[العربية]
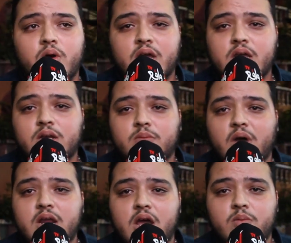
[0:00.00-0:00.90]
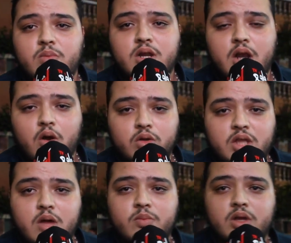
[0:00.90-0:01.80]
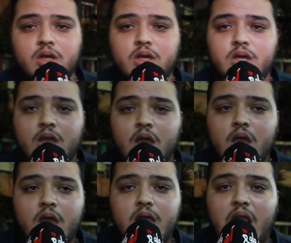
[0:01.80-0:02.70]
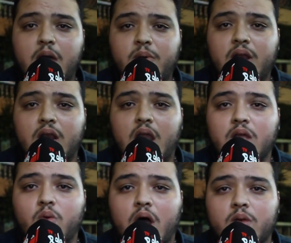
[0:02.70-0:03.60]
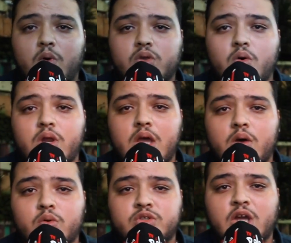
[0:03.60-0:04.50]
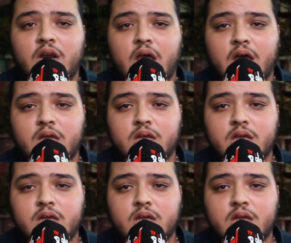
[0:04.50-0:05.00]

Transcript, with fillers: ولكن بغيناه من هنا لقدام يلعب على الادوار البطوليه وان شاء الله